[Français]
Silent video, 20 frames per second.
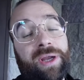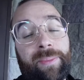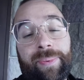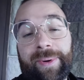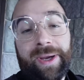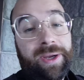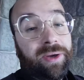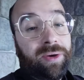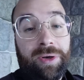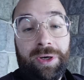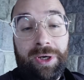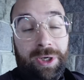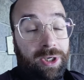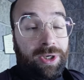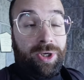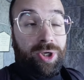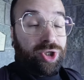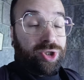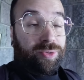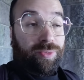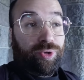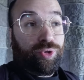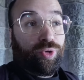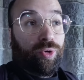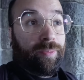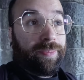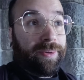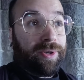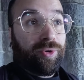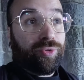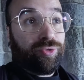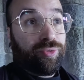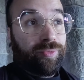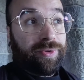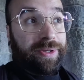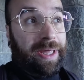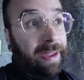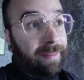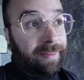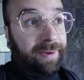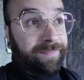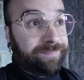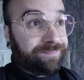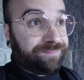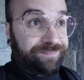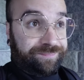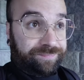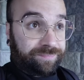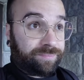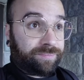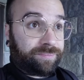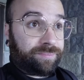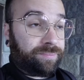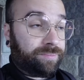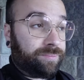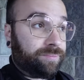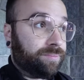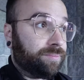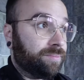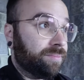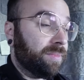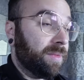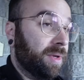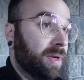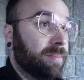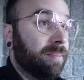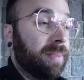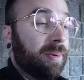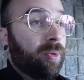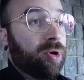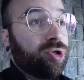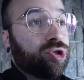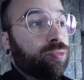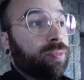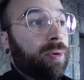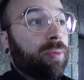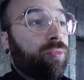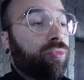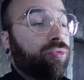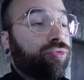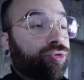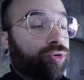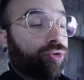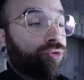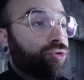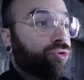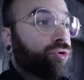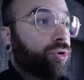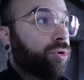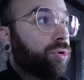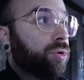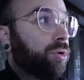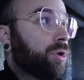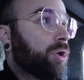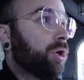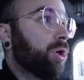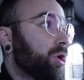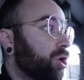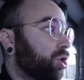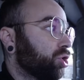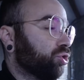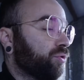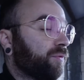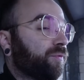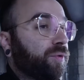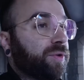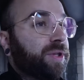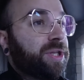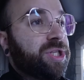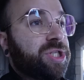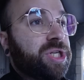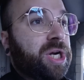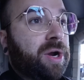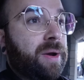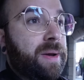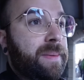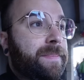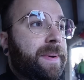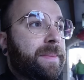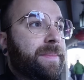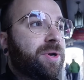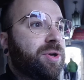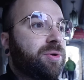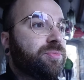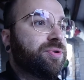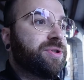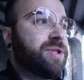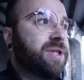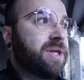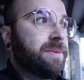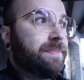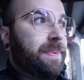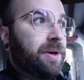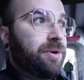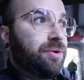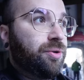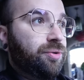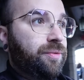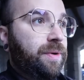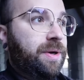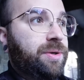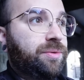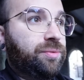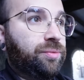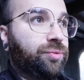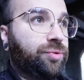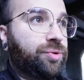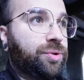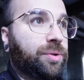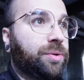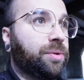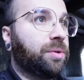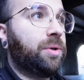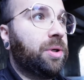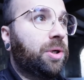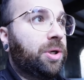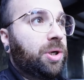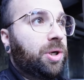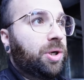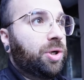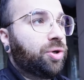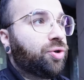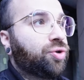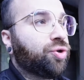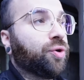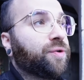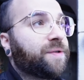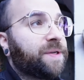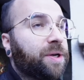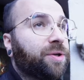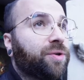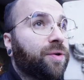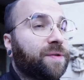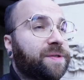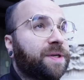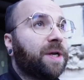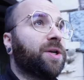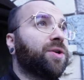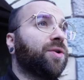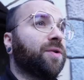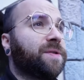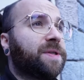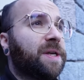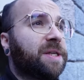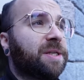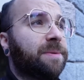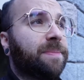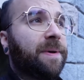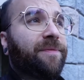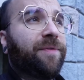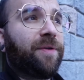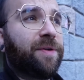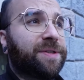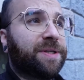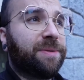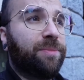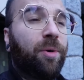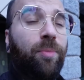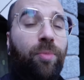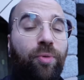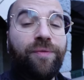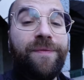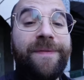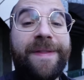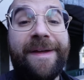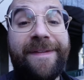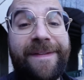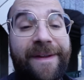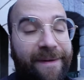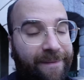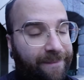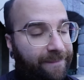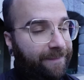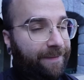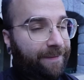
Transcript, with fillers: qu'après, je me trompe et que tout le monde aime. Hein. Mais moi, c'est pas mon truc. je trouve qu'on a déjà quand même pas mal de boutiques qui parlent de Noël, donc que ça, que ça, que ça, c'est pas forcément mon dada.